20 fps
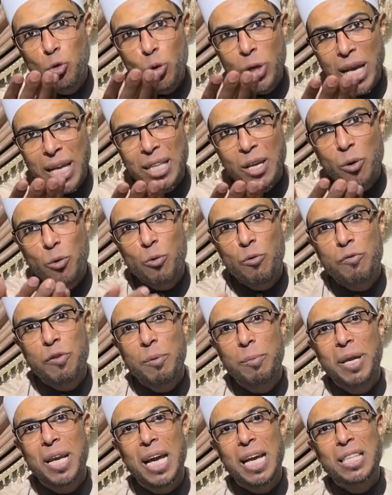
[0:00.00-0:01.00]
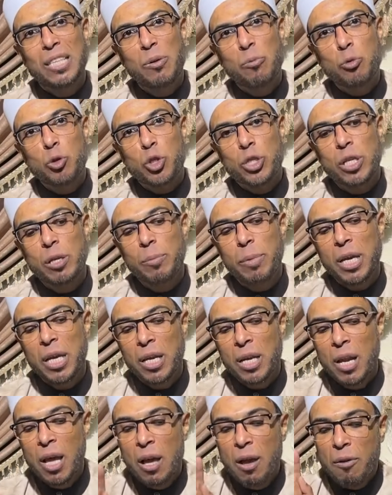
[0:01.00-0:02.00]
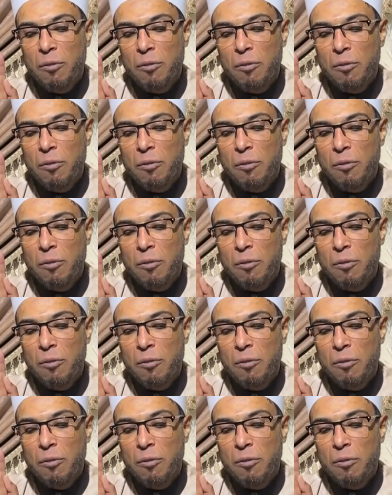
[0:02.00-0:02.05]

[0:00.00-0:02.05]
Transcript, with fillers: يده في بلاد المسلمين